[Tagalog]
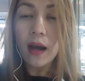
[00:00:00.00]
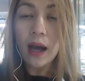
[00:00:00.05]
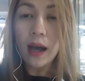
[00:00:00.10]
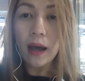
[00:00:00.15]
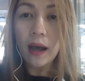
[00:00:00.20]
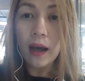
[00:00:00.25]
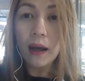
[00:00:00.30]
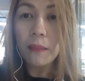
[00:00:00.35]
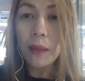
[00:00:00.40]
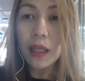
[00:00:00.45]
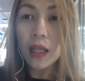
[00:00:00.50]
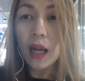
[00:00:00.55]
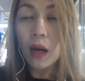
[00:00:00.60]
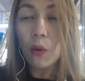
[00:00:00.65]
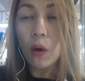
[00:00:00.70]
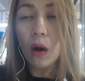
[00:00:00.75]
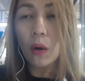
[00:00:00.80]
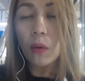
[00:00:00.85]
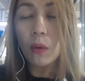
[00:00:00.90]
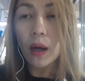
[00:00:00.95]
uh, may
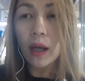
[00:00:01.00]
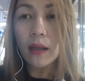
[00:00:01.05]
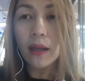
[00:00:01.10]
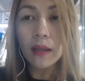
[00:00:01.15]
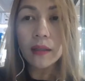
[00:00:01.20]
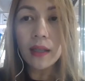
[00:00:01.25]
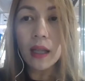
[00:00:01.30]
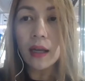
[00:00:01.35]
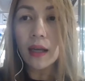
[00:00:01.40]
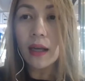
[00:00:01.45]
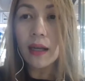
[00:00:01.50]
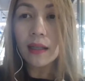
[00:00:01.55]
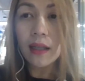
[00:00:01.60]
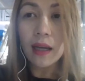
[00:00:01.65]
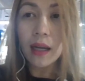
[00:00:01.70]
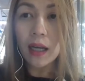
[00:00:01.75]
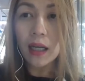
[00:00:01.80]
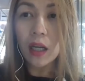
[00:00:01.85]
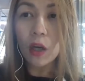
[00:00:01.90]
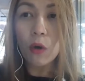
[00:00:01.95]
dalawa akong anak, talagang
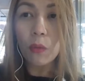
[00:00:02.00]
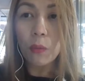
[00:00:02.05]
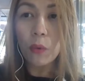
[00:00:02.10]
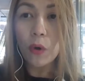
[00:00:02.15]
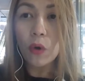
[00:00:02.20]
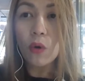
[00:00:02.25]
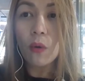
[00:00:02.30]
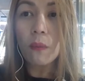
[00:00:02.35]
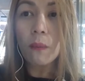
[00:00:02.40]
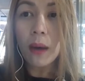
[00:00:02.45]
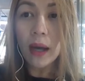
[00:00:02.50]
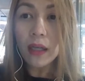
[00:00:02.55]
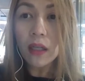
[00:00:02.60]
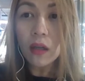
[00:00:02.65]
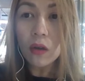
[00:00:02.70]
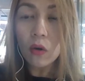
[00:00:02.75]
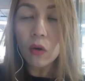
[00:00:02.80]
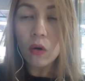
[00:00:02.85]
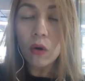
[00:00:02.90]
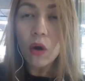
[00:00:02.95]
niready ko po yung
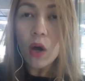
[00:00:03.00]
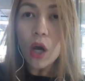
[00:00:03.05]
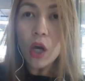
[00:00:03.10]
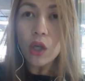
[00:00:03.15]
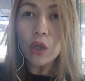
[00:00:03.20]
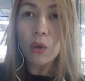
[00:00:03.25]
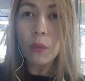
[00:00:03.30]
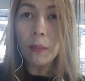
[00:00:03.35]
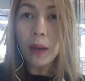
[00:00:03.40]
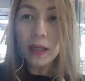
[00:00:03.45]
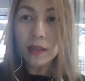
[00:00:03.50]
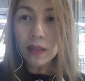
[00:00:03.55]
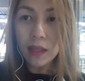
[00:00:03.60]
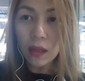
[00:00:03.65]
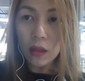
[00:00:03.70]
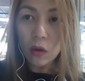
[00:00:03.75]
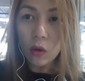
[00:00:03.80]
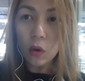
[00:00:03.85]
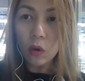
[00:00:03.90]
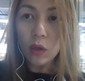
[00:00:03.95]
mind ko, yung
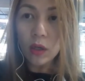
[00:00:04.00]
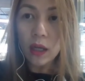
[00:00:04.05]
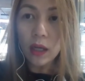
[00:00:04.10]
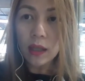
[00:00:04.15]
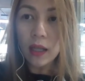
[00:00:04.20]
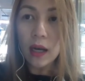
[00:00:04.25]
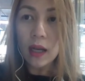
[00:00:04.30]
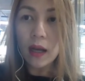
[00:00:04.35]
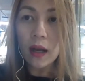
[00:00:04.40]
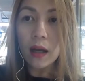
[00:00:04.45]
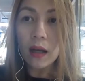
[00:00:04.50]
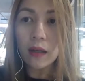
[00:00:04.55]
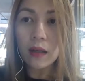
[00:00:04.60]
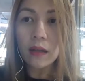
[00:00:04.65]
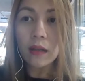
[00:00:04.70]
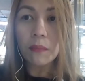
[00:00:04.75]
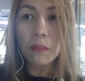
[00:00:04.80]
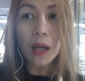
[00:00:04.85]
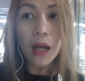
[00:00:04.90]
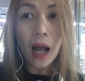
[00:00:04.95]
mindset ko ko na talagang
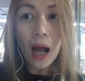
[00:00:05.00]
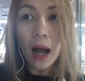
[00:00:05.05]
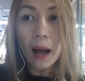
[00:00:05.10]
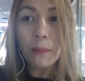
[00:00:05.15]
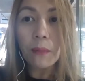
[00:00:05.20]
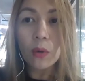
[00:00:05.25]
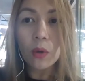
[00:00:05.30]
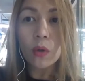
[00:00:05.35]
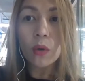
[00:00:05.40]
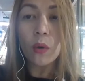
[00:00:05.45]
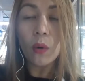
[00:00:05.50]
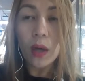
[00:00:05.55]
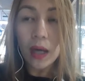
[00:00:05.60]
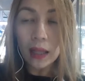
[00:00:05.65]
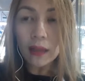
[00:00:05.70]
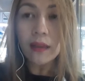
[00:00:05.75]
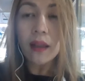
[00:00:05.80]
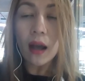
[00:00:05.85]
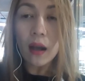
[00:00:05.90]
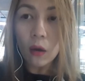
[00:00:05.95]
mag-a-abroad
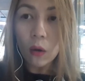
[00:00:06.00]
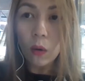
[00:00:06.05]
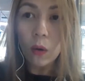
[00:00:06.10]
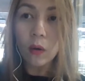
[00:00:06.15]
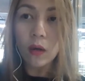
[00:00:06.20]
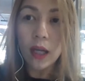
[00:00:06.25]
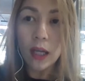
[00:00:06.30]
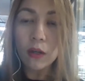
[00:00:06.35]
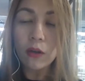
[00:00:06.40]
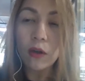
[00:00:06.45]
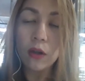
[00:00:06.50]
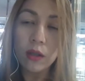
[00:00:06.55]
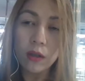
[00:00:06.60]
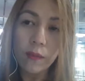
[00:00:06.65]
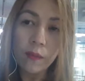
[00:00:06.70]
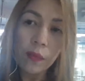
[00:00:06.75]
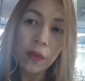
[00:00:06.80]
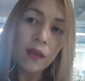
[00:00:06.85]
ulit ako. Ganon.